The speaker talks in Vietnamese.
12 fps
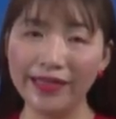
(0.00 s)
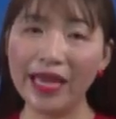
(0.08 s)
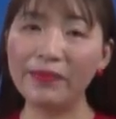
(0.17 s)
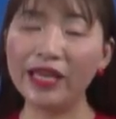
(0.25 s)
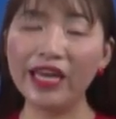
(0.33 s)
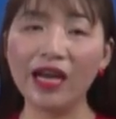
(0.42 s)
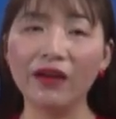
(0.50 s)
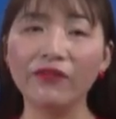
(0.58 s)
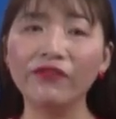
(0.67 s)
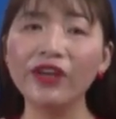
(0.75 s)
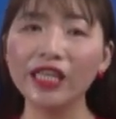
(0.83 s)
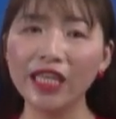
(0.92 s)
Các em thấy rằng
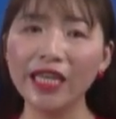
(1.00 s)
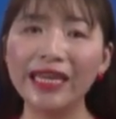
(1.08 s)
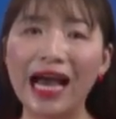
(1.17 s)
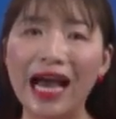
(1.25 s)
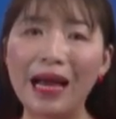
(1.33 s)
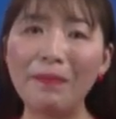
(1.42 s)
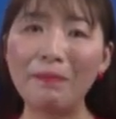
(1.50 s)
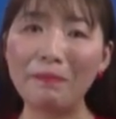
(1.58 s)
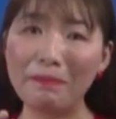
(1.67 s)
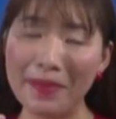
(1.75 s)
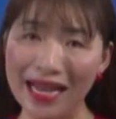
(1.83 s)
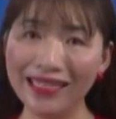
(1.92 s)
Phong Tiên đã
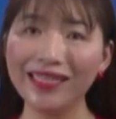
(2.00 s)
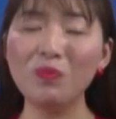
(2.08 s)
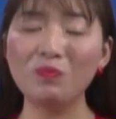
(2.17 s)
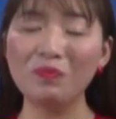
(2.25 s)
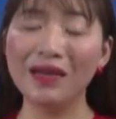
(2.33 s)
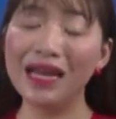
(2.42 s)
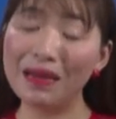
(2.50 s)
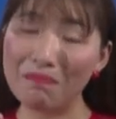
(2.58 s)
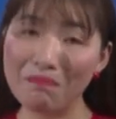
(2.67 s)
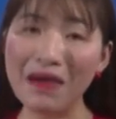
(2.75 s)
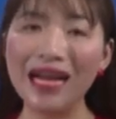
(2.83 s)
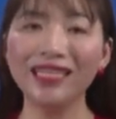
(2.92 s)
bán tóc,
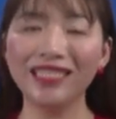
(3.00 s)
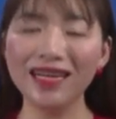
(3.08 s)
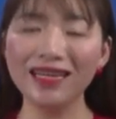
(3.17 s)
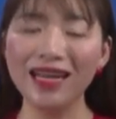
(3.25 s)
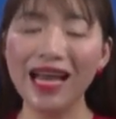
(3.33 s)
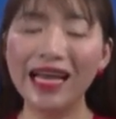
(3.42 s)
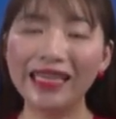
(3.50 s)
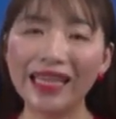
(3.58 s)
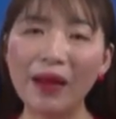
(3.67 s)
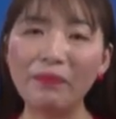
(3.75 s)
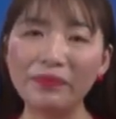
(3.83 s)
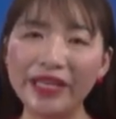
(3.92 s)
bán răng,
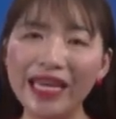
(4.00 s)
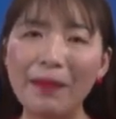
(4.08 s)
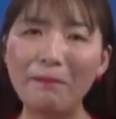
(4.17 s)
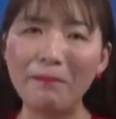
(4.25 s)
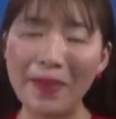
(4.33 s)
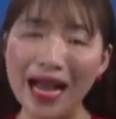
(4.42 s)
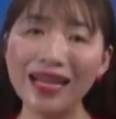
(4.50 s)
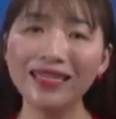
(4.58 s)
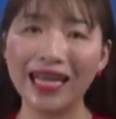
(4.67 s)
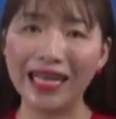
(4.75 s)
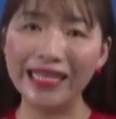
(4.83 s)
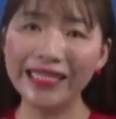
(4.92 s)
thậm chí là bán
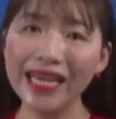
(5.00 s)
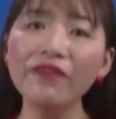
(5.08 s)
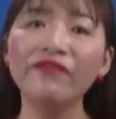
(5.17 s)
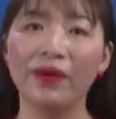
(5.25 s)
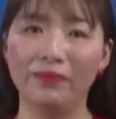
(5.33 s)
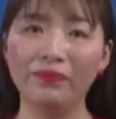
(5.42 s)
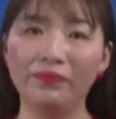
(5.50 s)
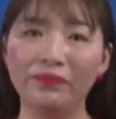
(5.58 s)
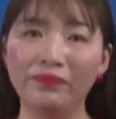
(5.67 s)
cả nhân phẩm